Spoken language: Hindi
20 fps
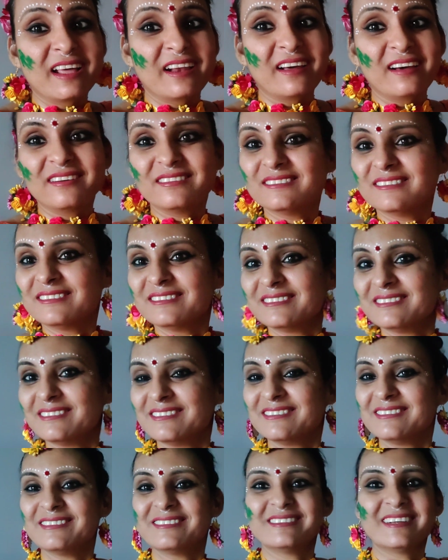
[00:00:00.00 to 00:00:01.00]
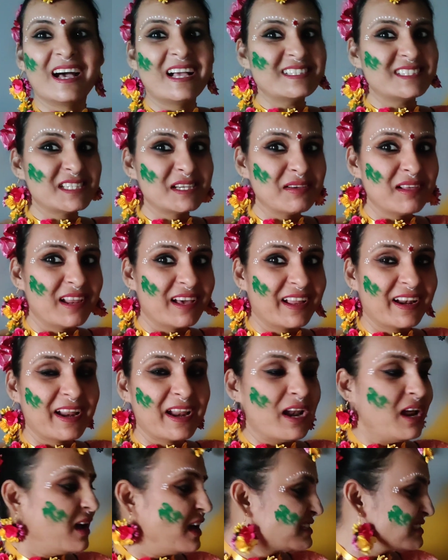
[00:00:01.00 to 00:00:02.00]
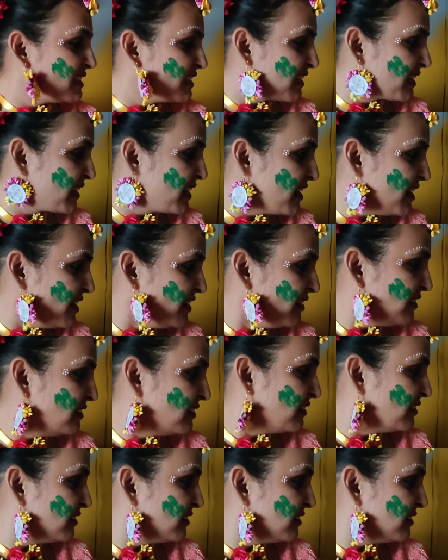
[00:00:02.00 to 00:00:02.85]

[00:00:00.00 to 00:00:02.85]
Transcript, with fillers: है ना अच्छी लग रही है ना अच्छी लग रही है ना